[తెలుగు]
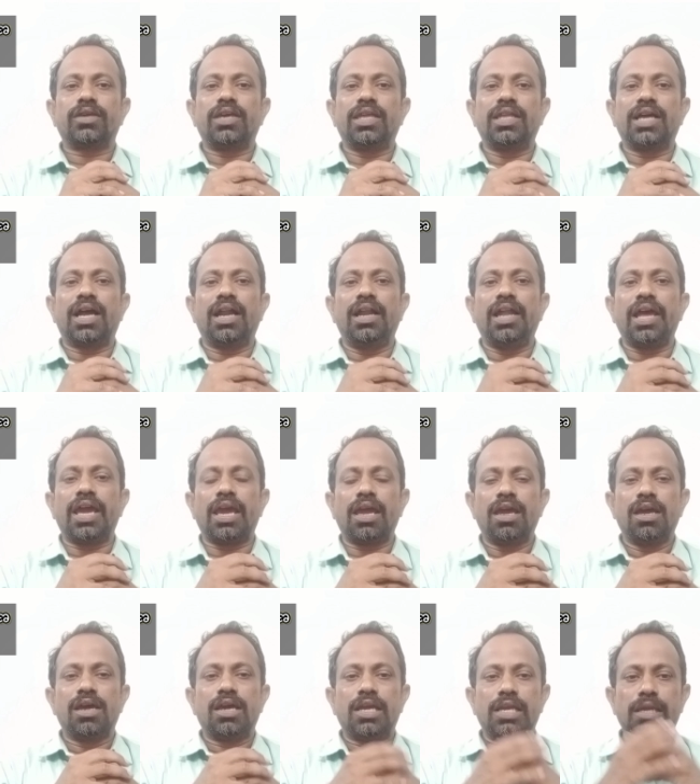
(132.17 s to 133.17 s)
ఎందుకంటే
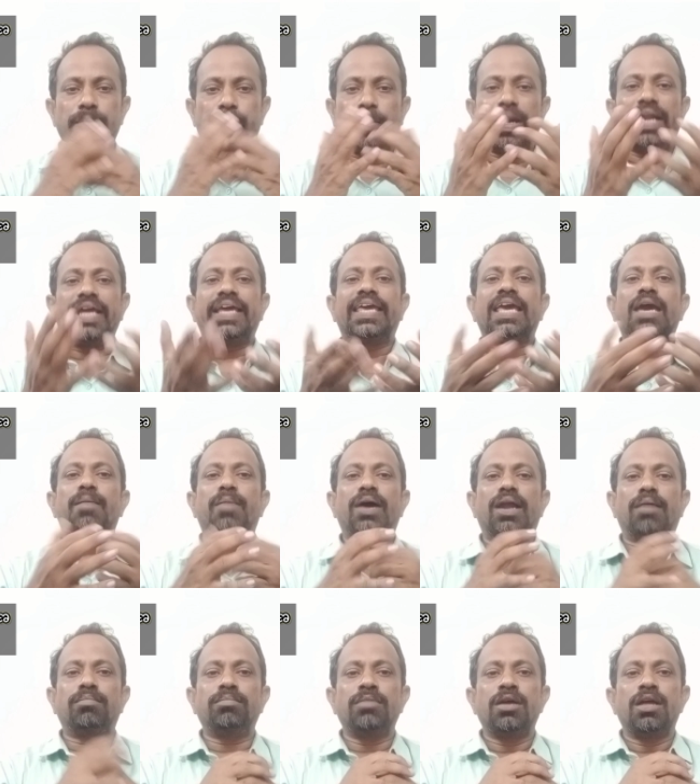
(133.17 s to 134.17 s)
ఇప్పటికే
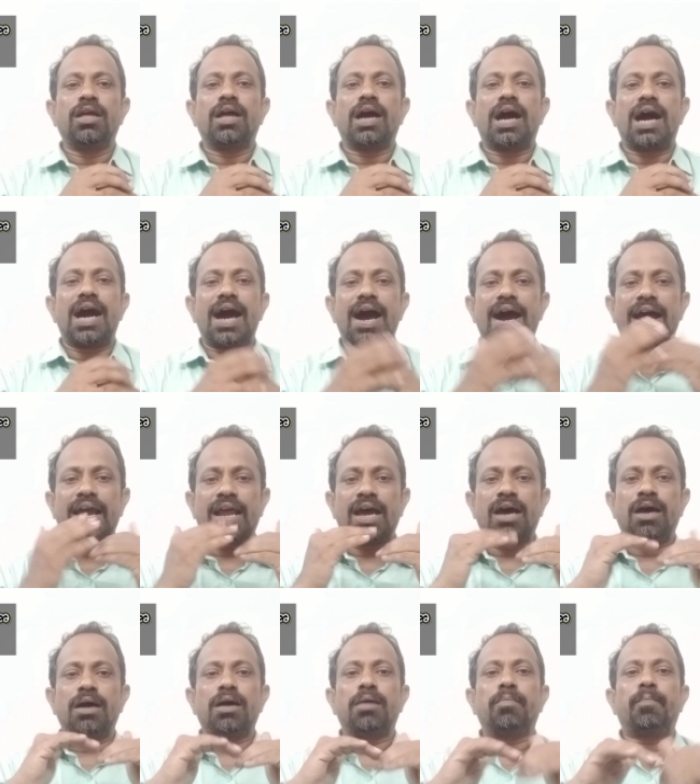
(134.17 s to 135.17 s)
మనం ఆహార
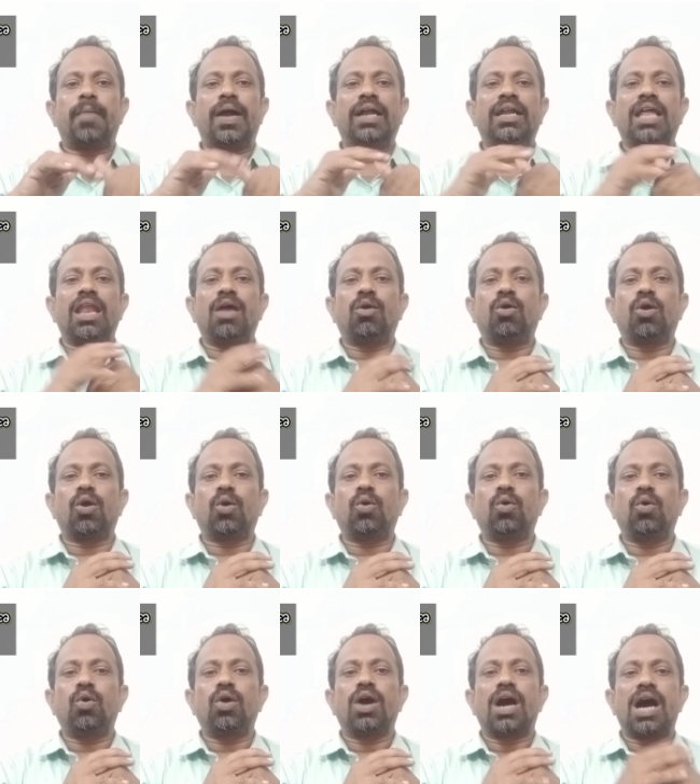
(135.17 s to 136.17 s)
పంటల
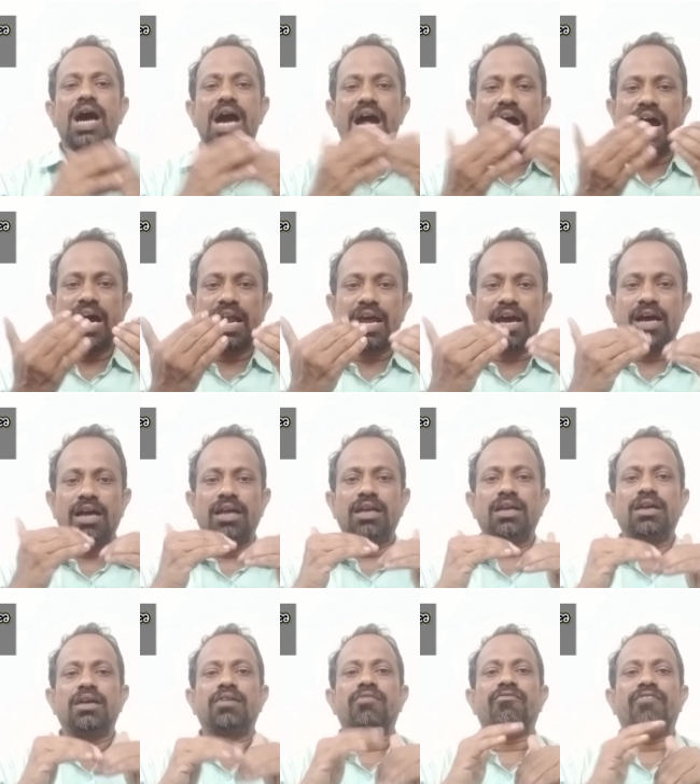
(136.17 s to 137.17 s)
కొరకు ఆహార
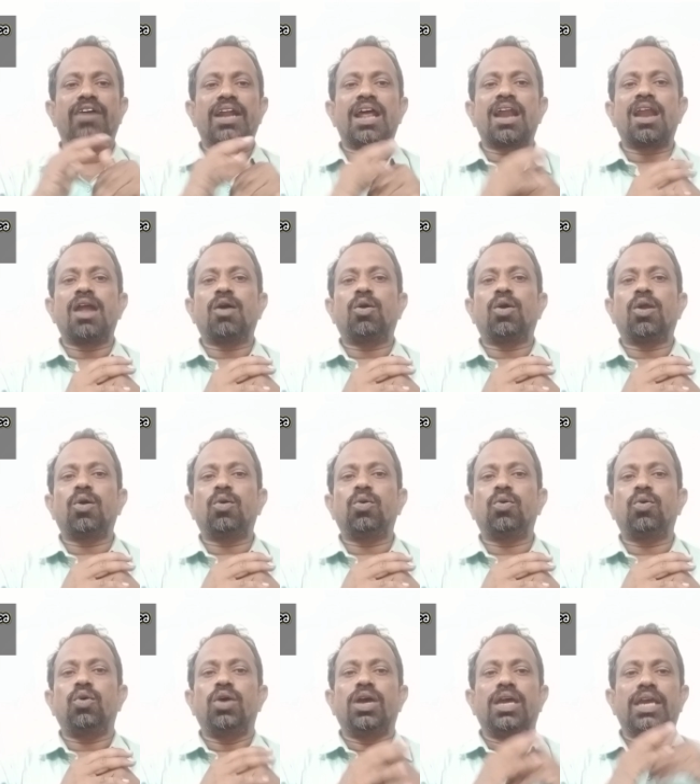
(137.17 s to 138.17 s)
వనరుల
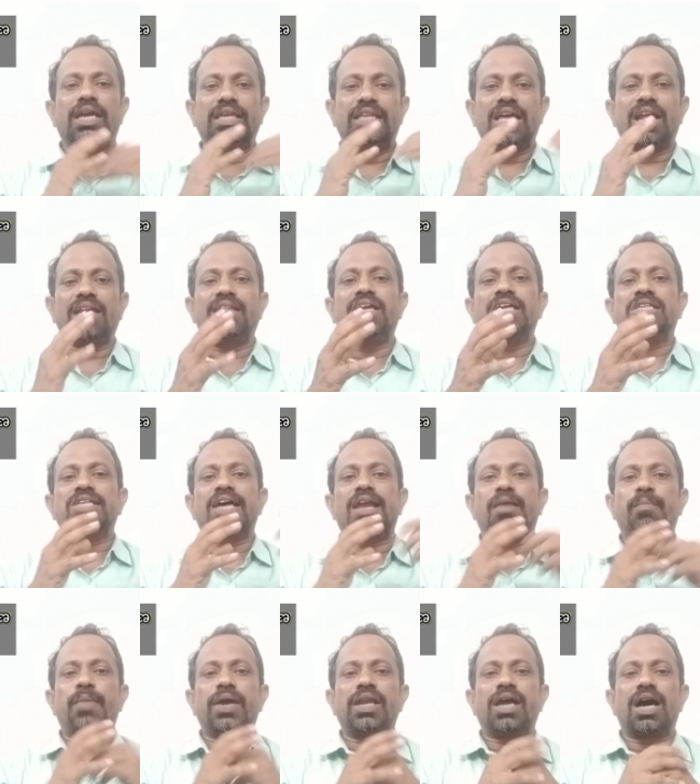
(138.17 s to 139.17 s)
కొరకు ఇతర
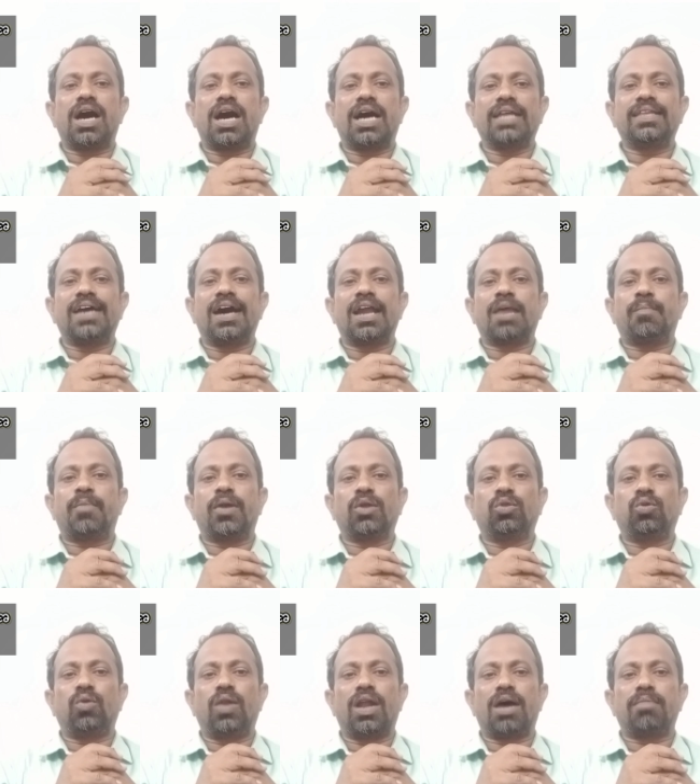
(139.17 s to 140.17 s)
దేశాలపైన
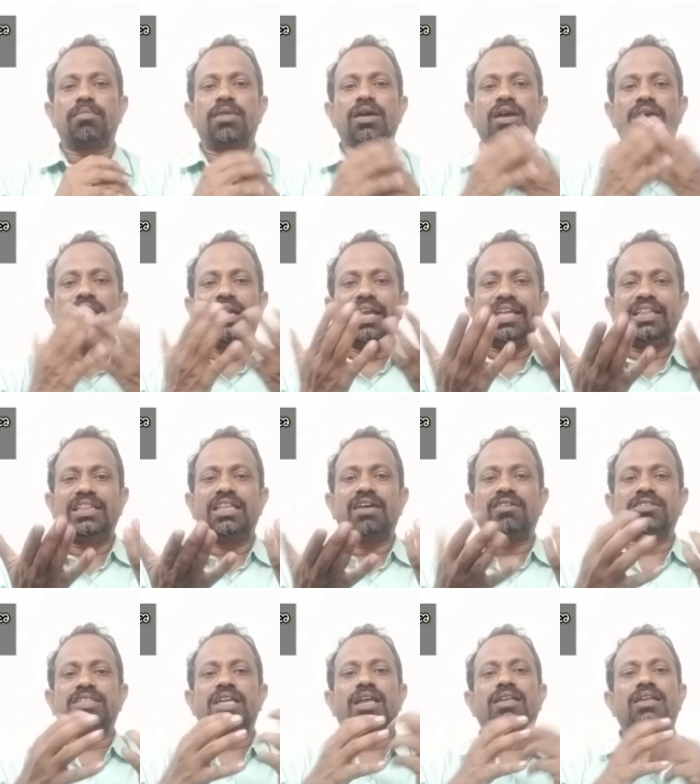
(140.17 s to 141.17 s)
ఆధారపడుతున్న
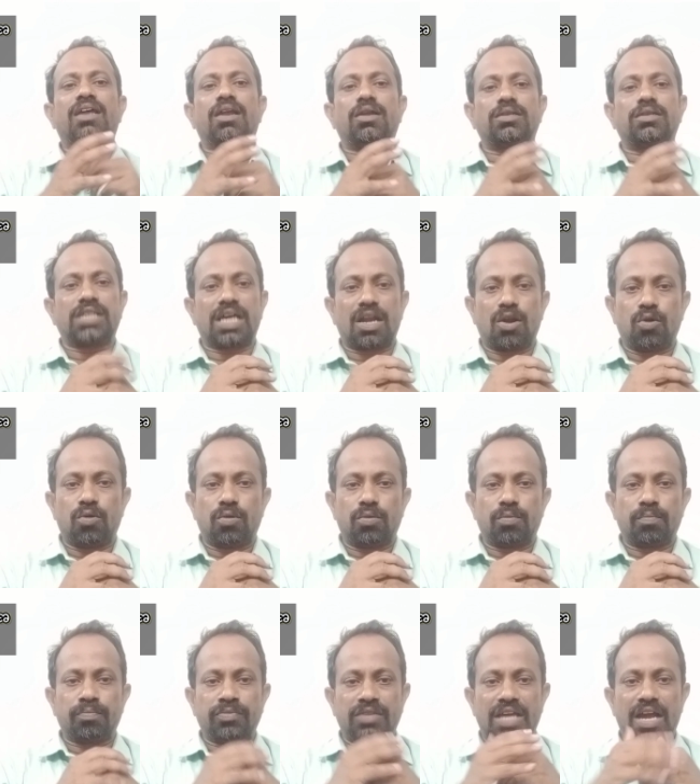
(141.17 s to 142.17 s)
నిత్యావసర సరలు
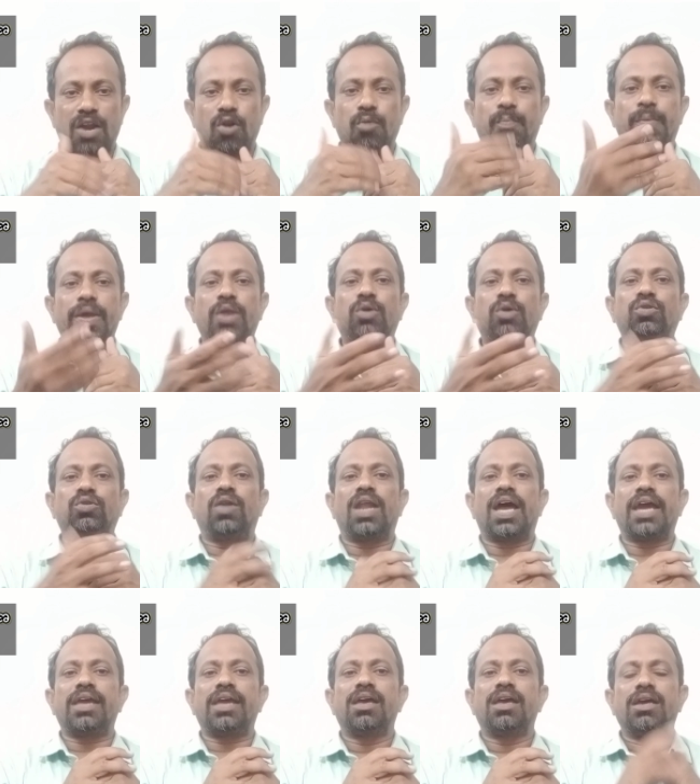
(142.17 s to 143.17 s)
ధరలు
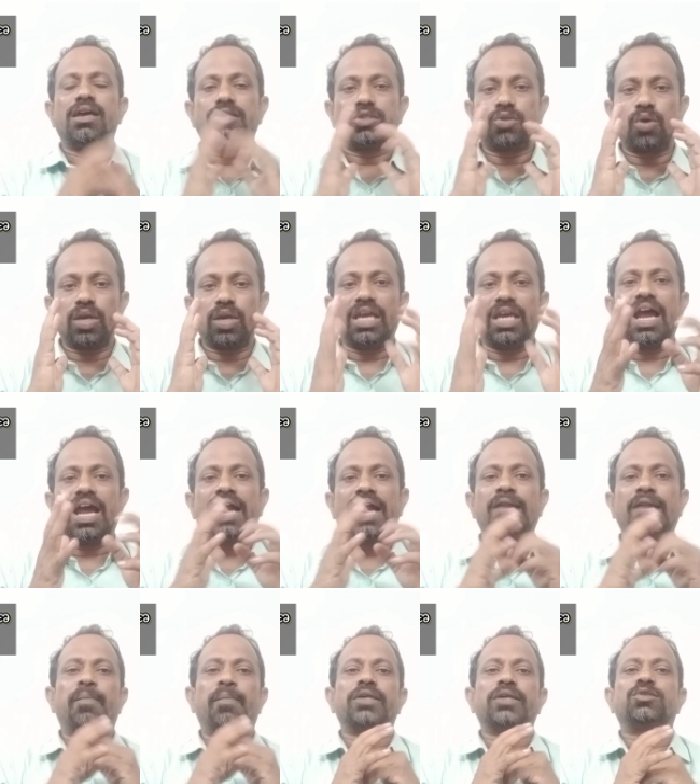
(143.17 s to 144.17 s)
పెరుగుతున్నాయి సో
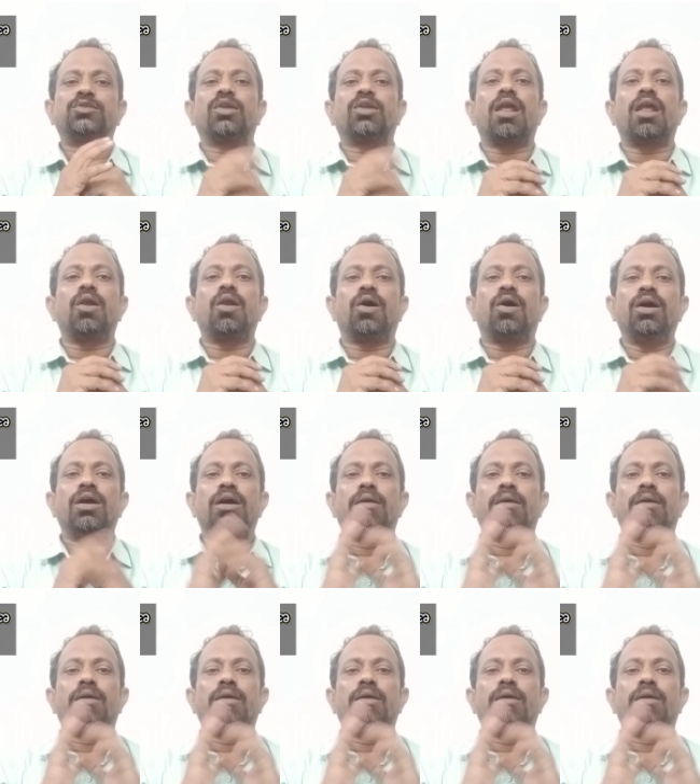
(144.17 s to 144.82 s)
ఇలాంటి పరిస్థితులలో